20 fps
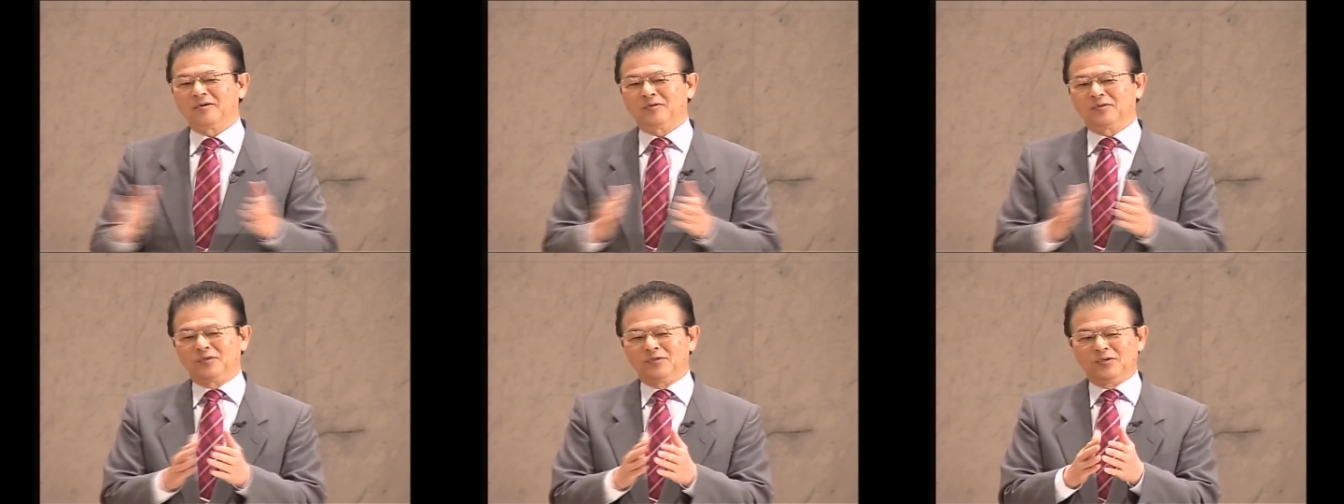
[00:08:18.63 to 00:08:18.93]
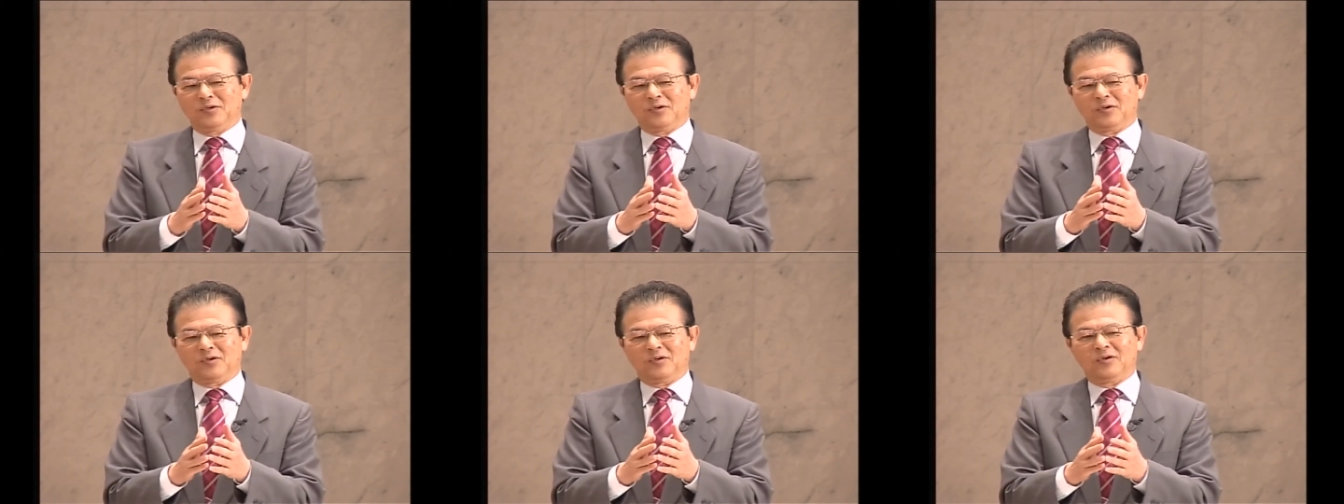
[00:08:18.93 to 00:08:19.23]
こ
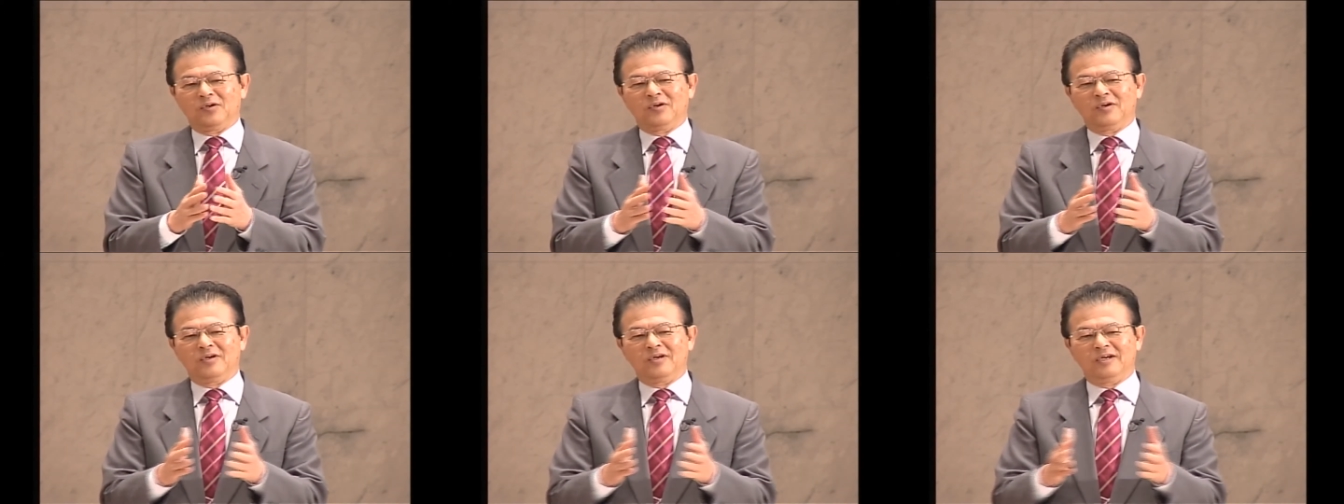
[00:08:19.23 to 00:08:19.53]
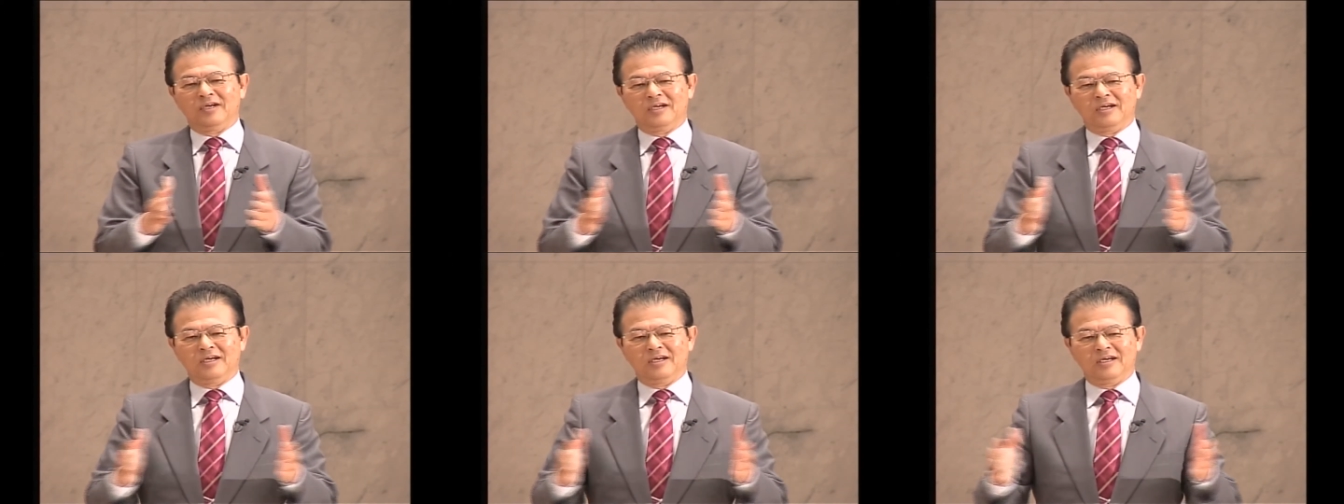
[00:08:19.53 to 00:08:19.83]
の
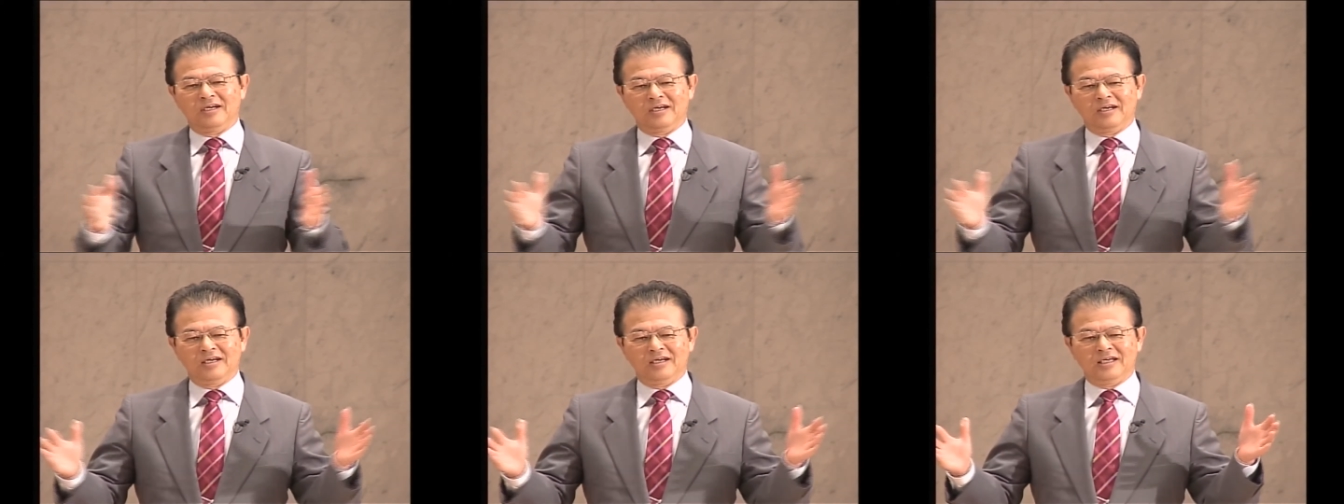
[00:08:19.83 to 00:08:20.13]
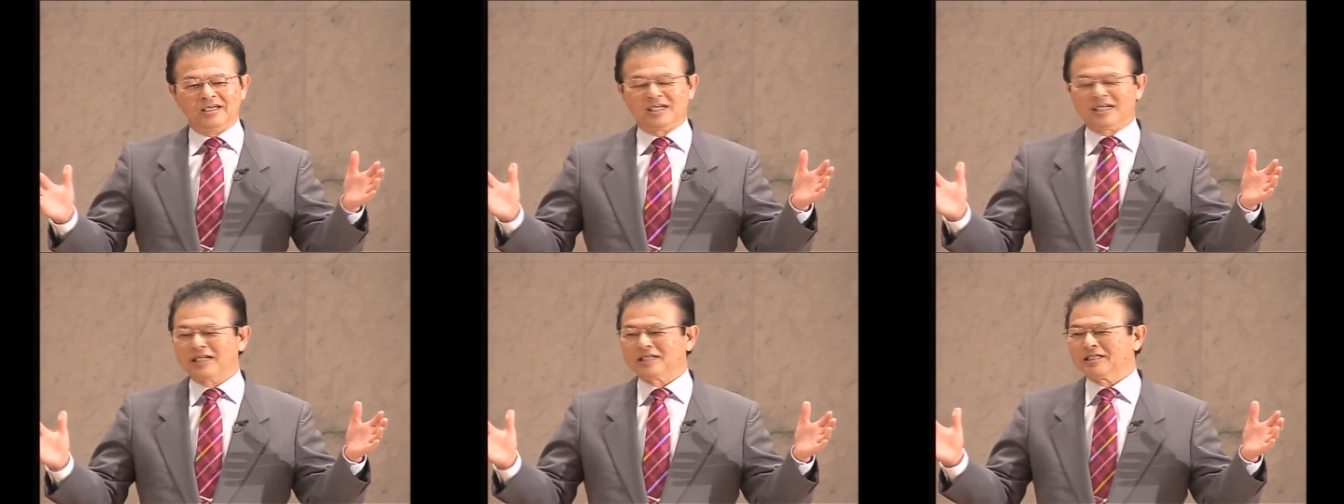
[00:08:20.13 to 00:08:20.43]

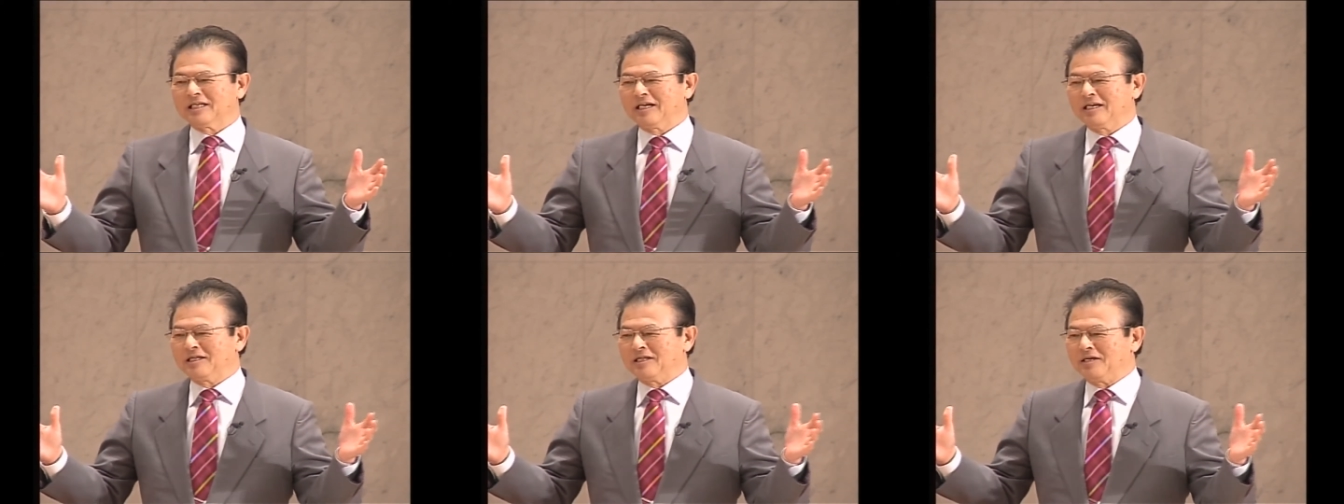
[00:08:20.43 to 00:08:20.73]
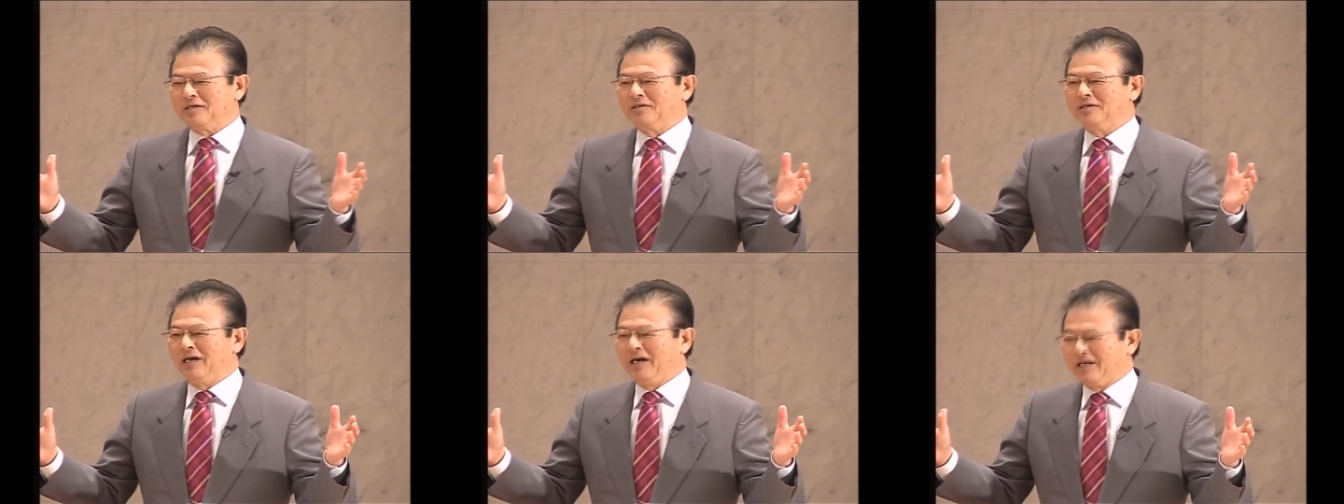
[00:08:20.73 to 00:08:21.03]
生かされてい
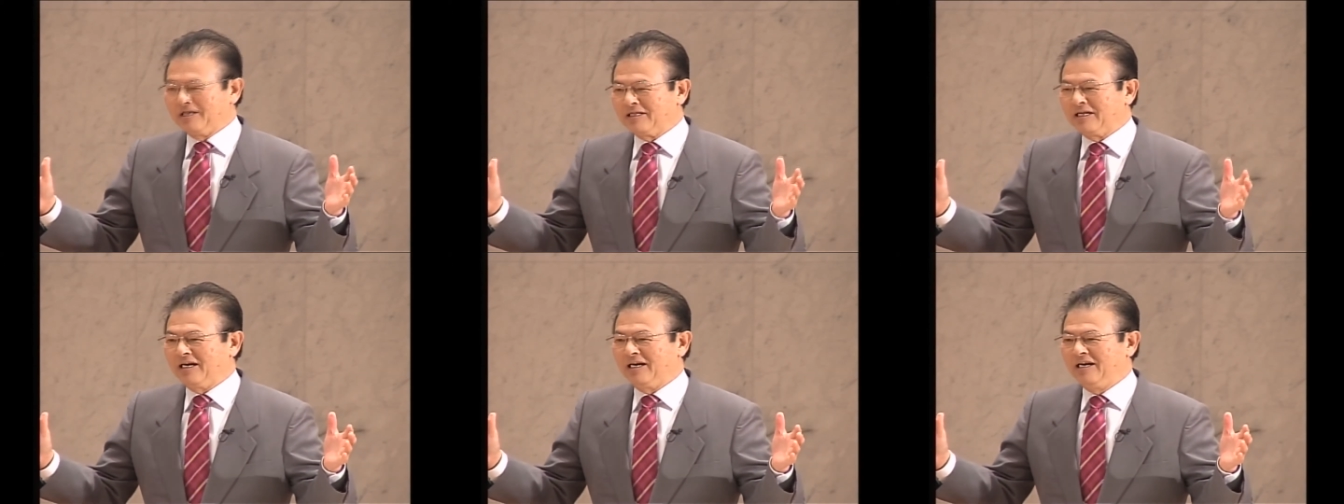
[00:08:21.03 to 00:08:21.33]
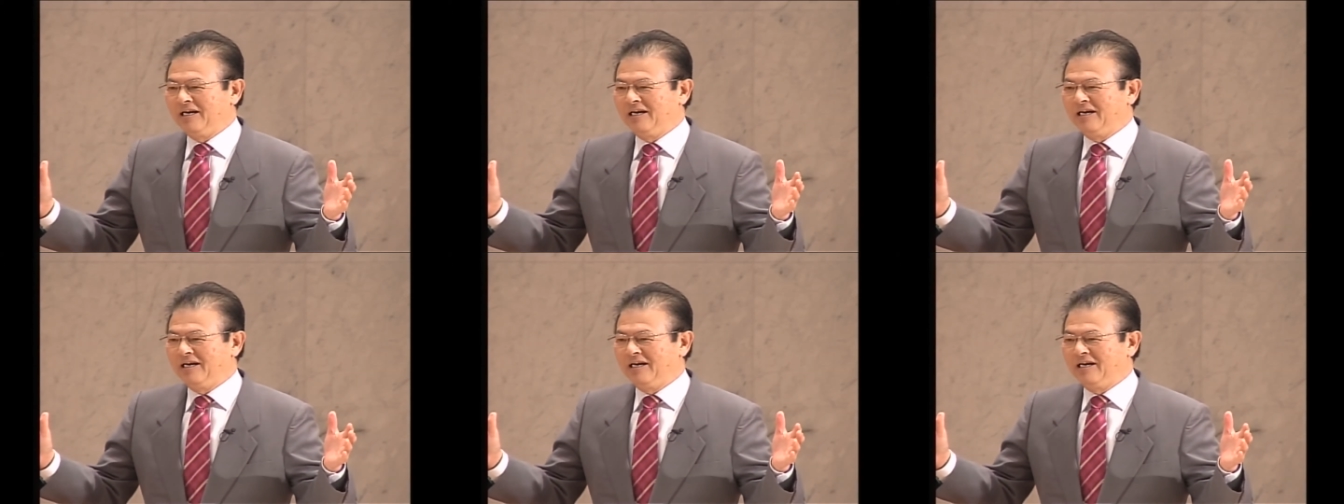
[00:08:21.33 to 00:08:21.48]
る間